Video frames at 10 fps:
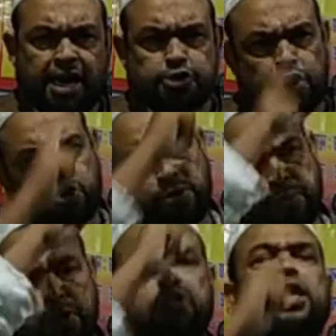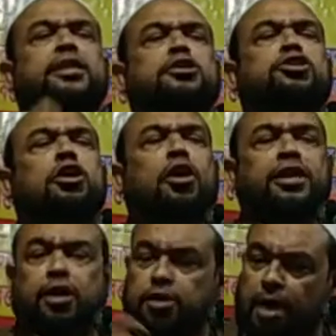আসলে তোমার পদ্মাদাত ছিল
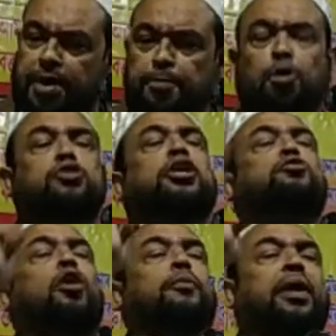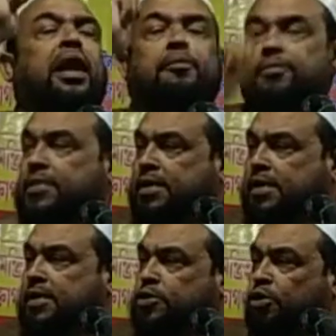এই দেখো আমরা পর্চা তুলে পেলাম
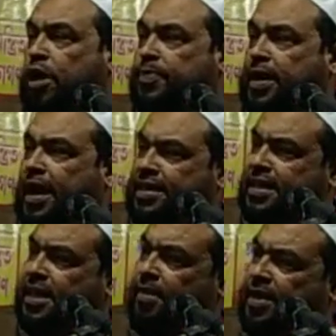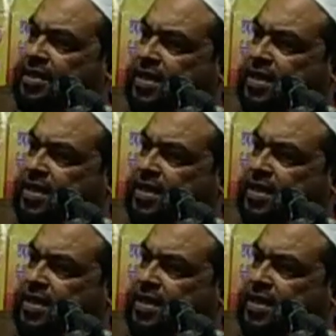তখন আপনার গা শিহরাবে না